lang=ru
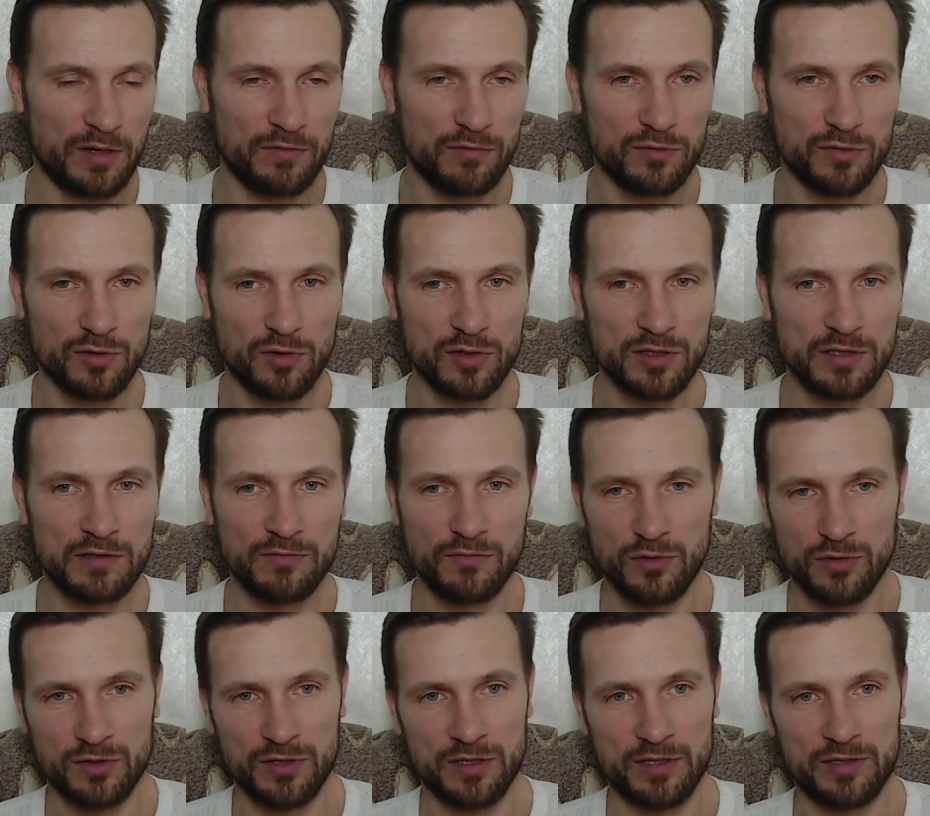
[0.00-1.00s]
взрослом
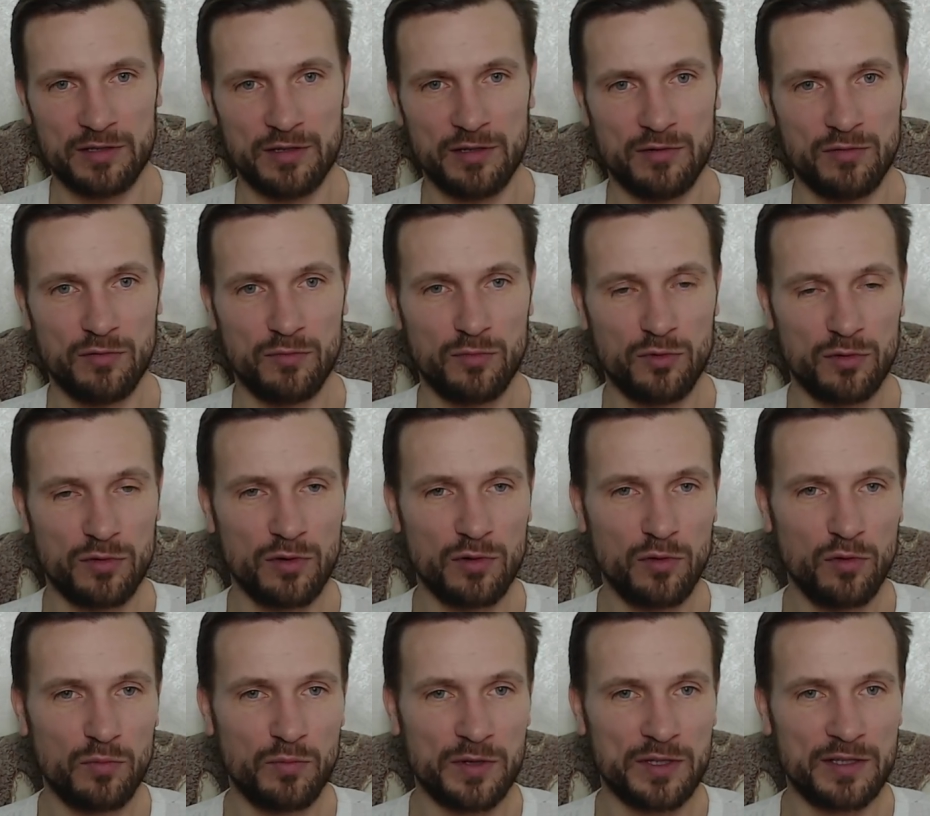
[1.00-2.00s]
возрасте, но ну, будет
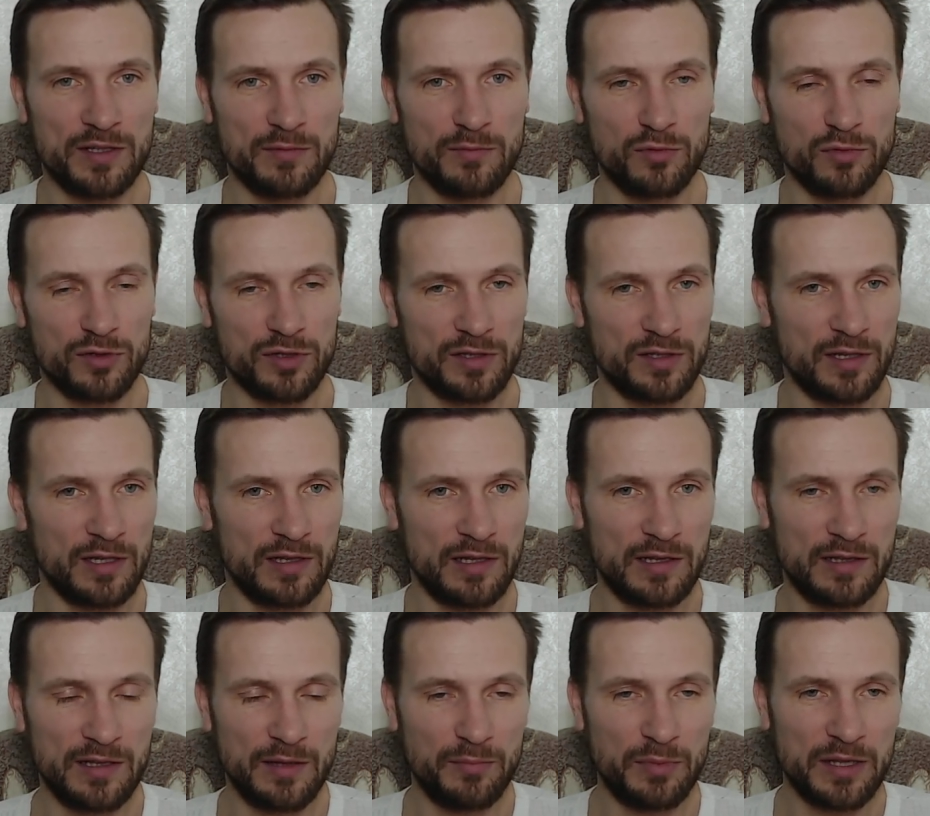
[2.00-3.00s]
глупость, ты будешь до,
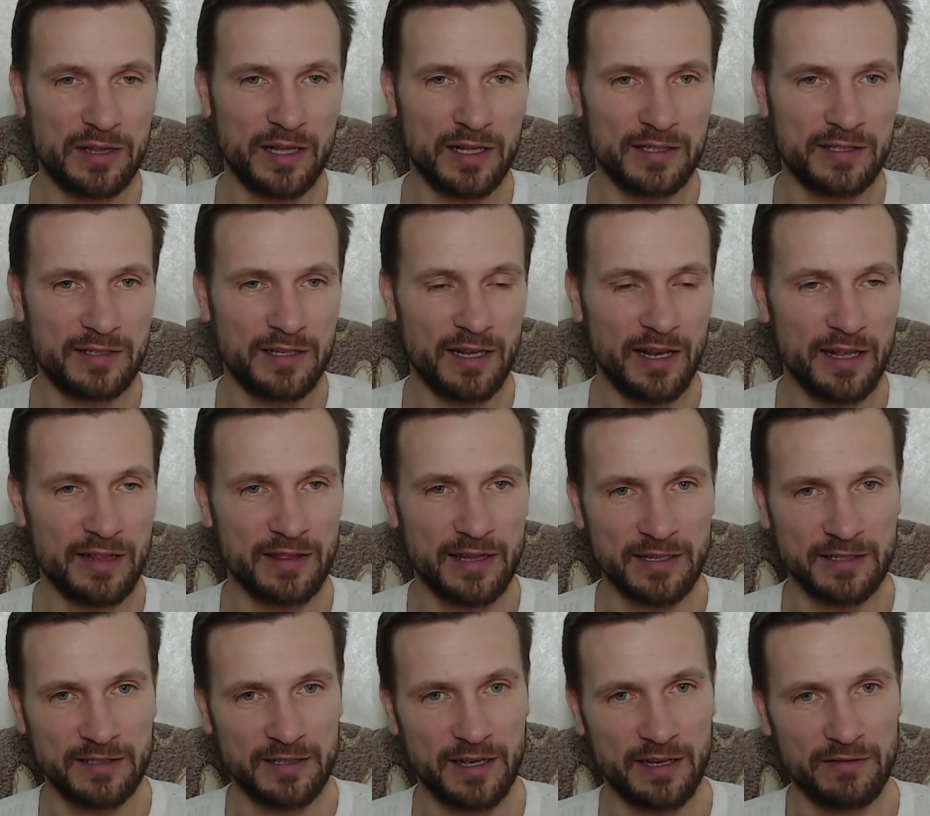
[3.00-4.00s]
до 15 лет
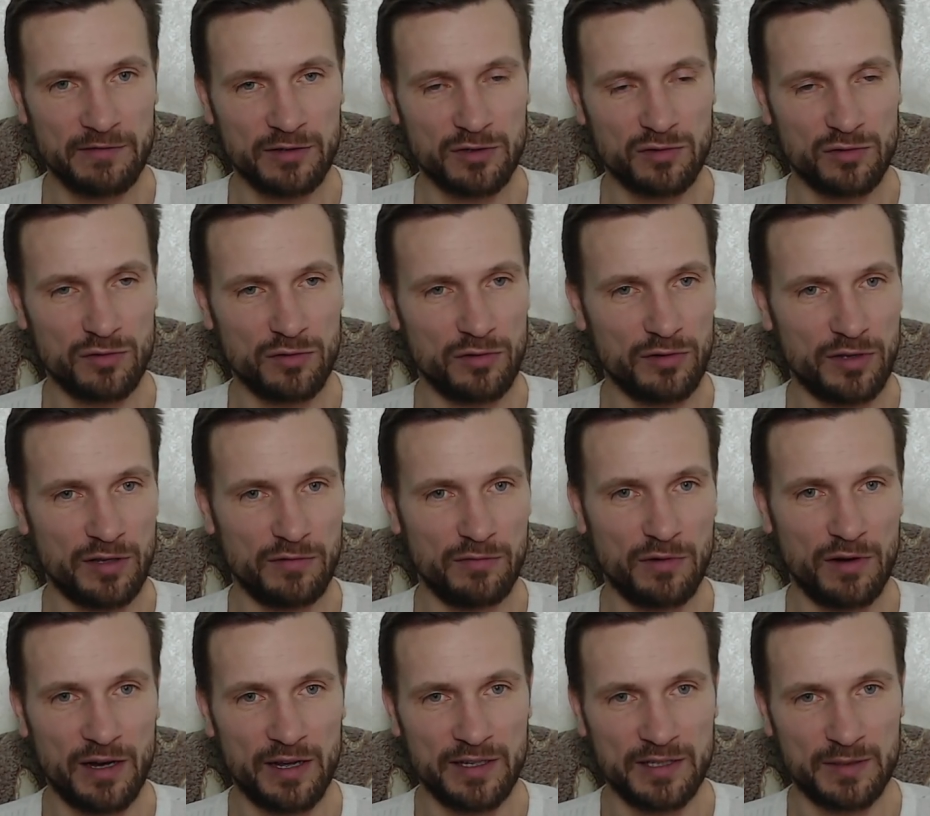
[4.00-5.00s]
настаивать, что
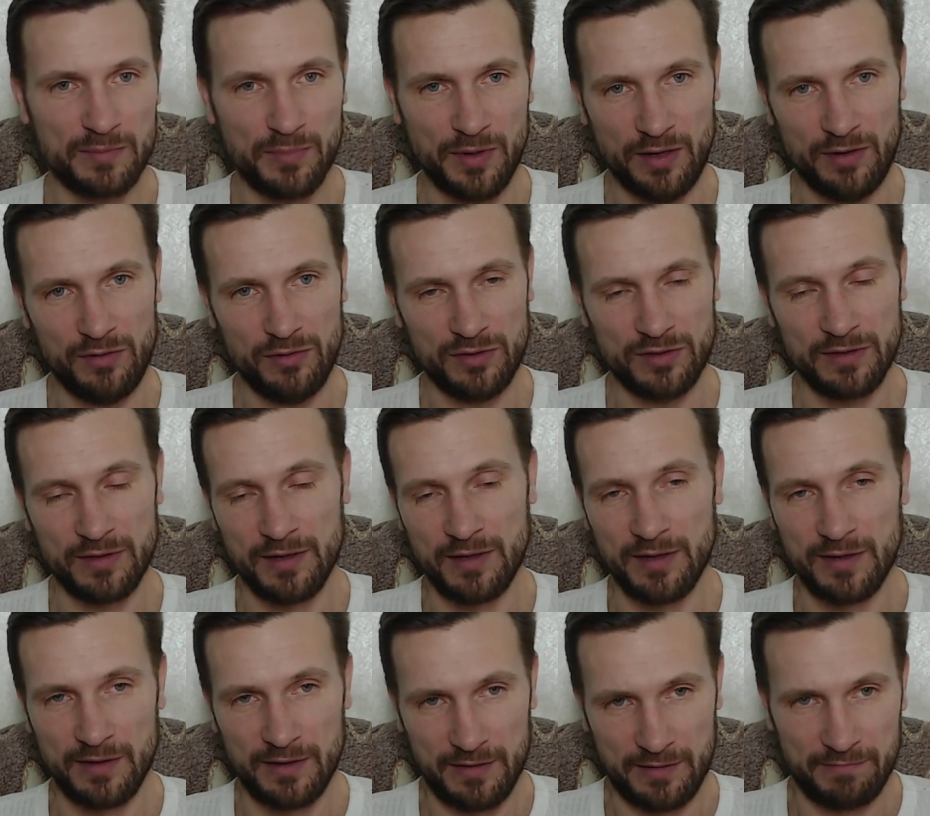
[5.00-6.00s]
его аист принес.
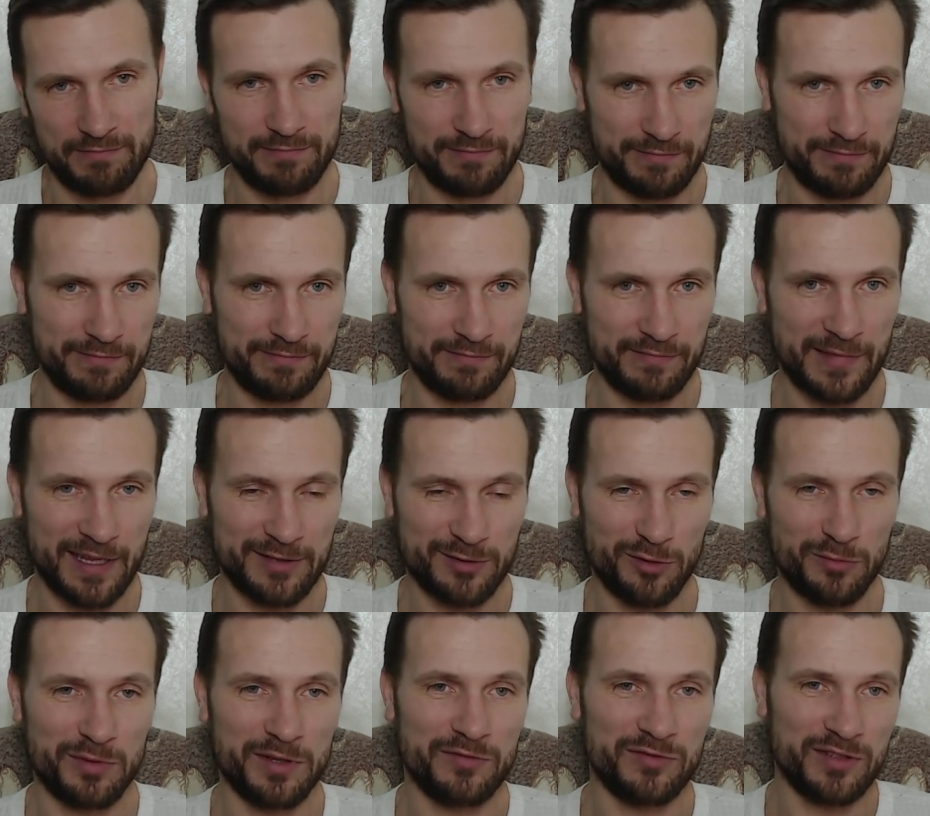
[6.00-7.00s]

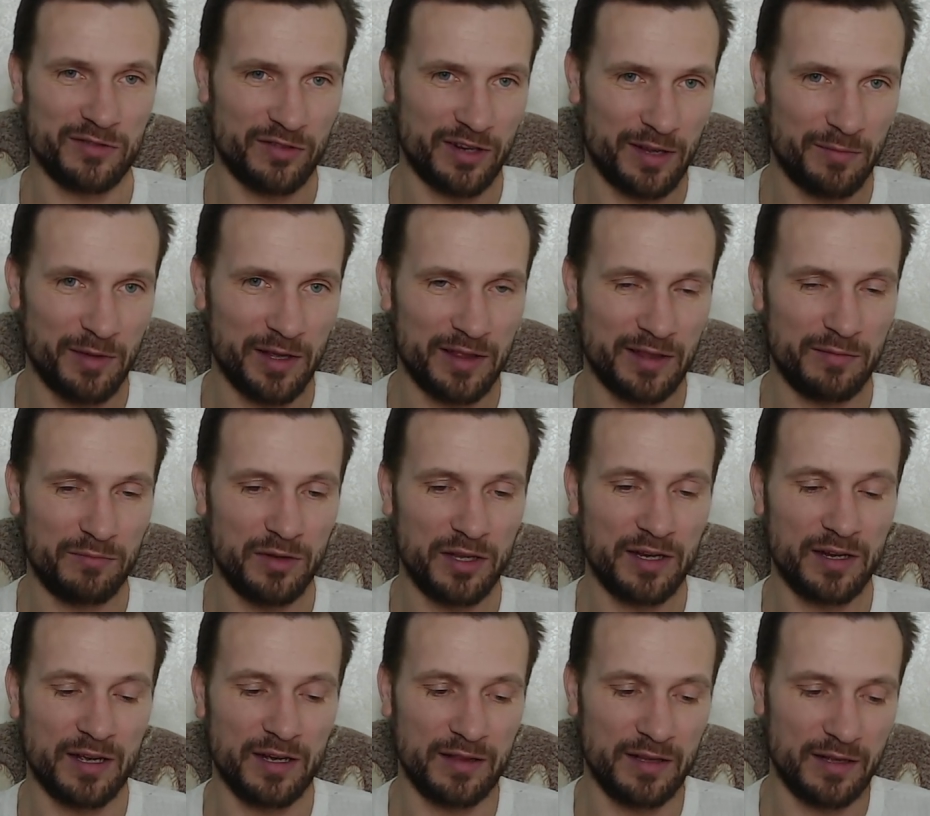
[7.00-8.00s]
Особенно в современном мире,
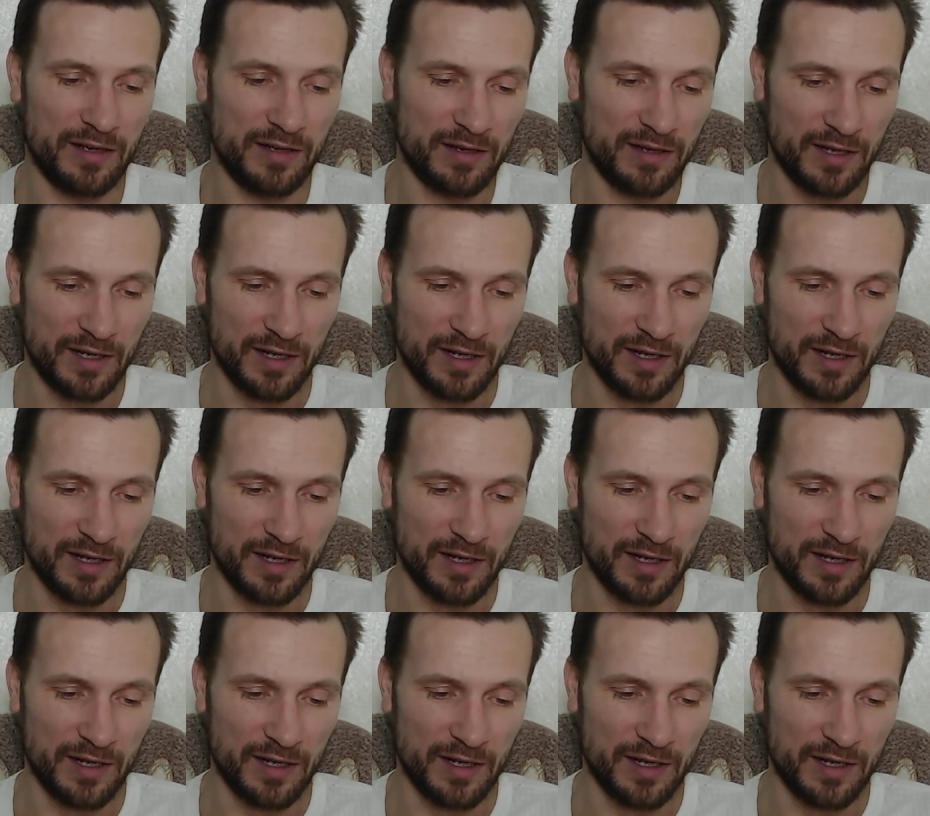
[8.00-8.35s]
когда